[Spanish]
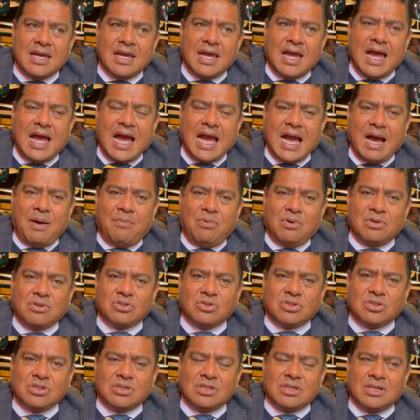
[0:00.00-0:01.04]

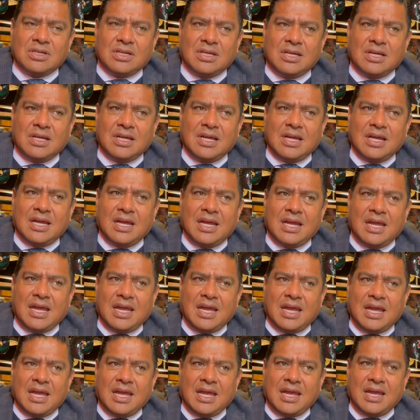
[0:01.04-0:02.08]
hagamos
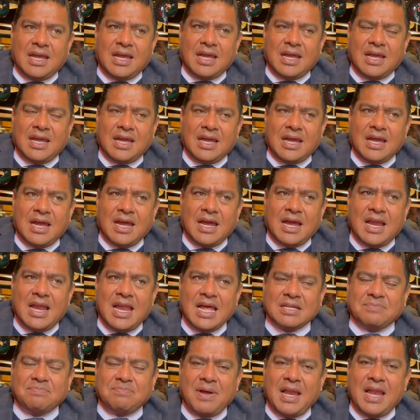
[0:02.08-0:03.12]
eh,
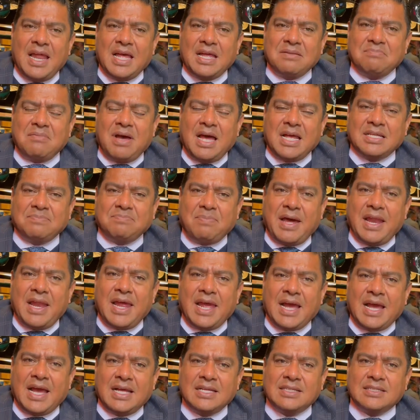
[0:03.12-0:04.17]
las peleas más
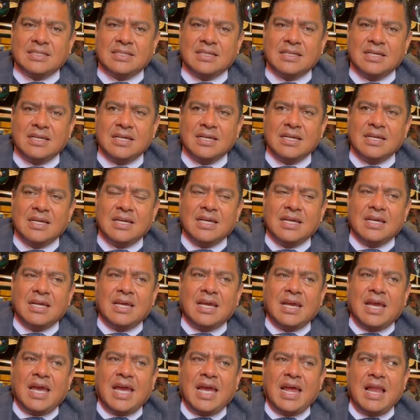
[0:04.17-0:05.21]
parejas,
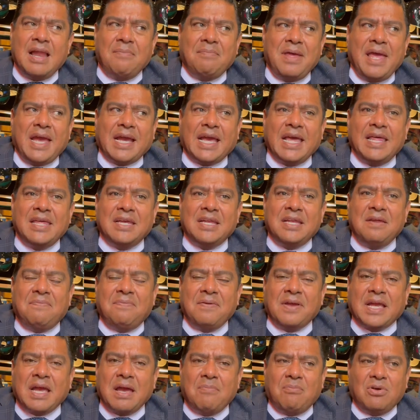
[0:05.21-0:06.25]
en la medida que
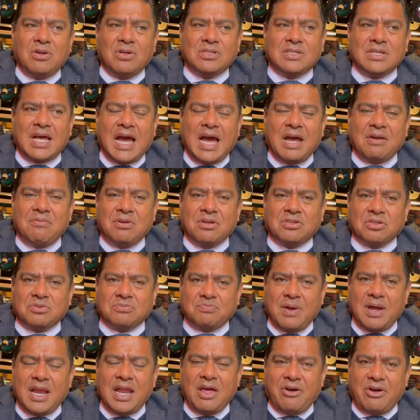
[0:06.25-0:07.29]
dignifiquemos a nuestros
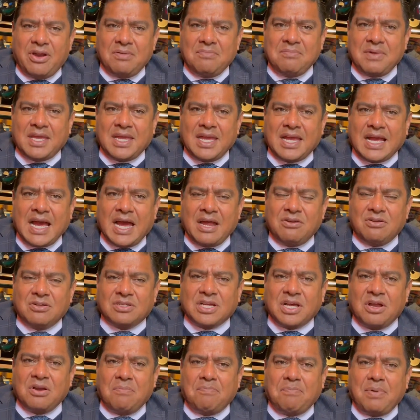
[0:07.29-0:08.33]
peleadores mexicanos,
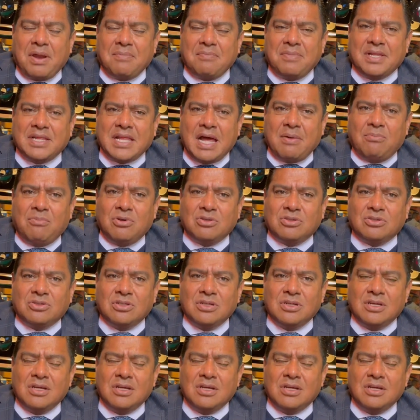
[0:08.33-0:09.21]
que no permitamos